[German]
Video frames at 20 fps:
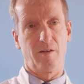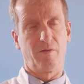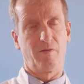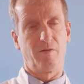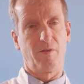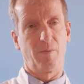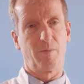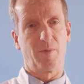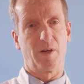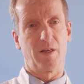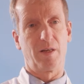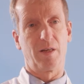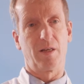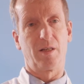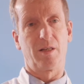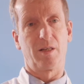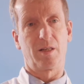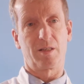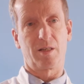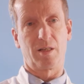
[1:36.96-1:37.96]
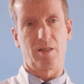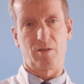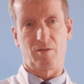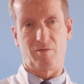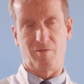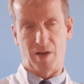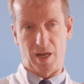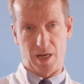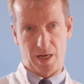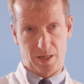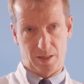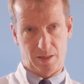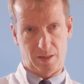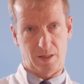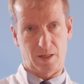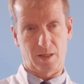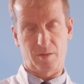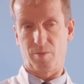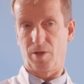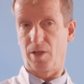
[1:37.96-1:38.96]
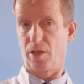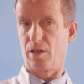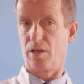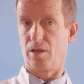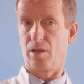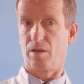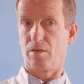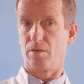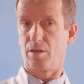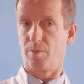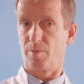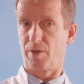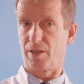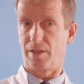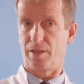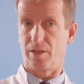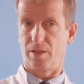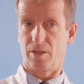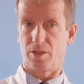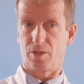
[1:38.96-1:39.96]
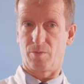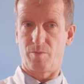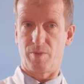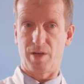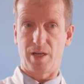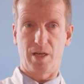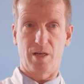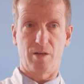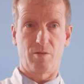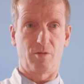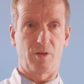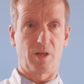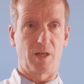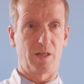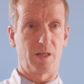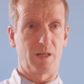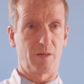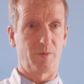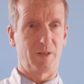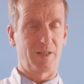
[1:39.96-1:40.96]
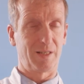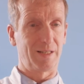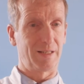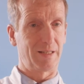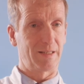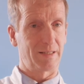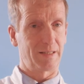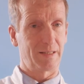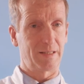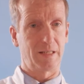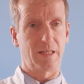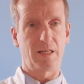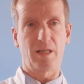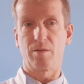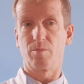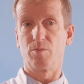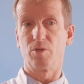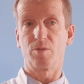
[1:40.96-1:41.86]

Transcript: Wenn man das also weiß, dass man eine Hepatitis B oder eine Hepatitis C hat,